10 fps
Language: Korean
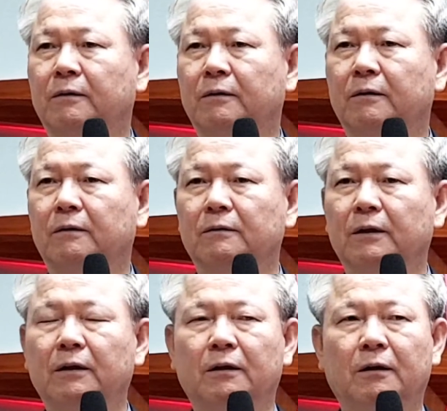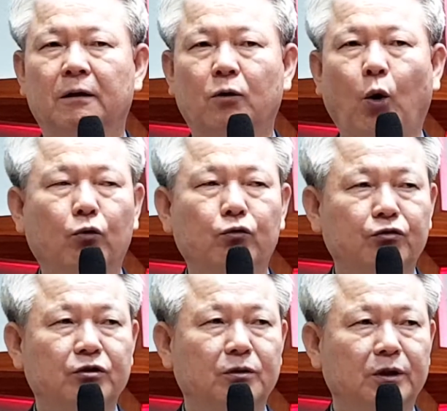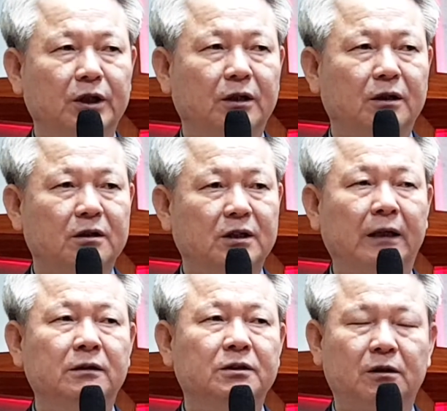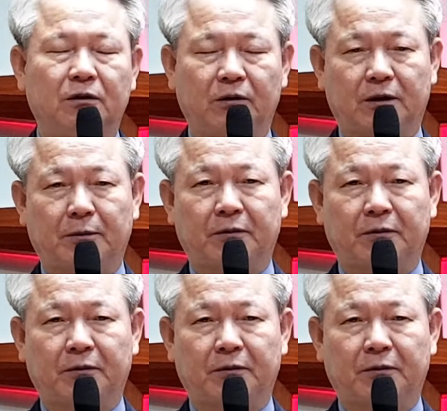그런데 거룩성이 상실되어 갑니다.